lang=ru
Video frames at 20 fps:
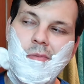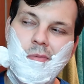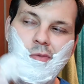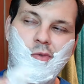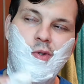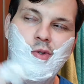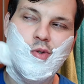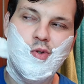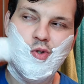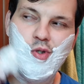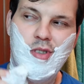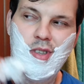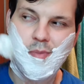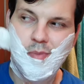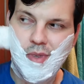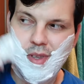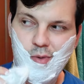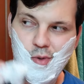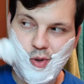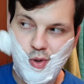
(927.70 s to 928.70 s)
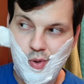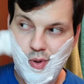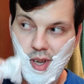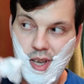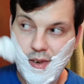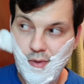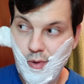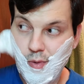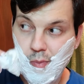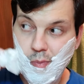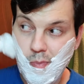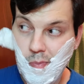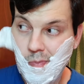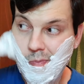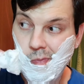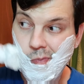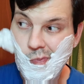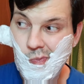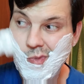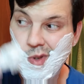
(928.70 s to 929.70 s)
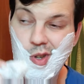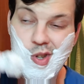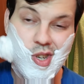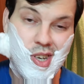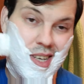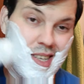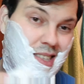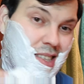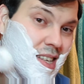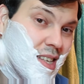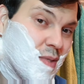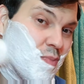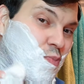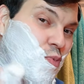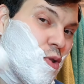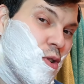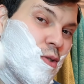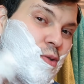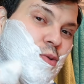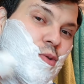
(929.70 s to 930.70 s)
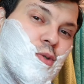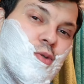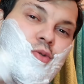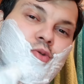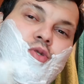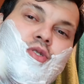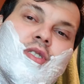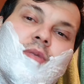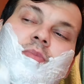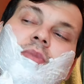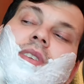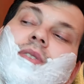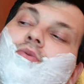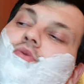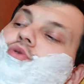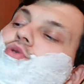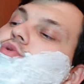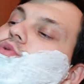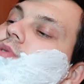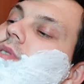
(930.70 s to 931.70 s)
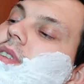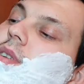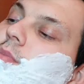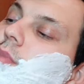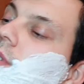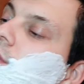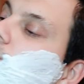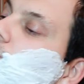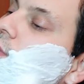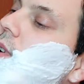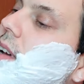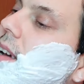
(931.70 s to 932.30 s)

Но ну, с учетом того, что я его не часто использую, с учетом того, что он небольшой,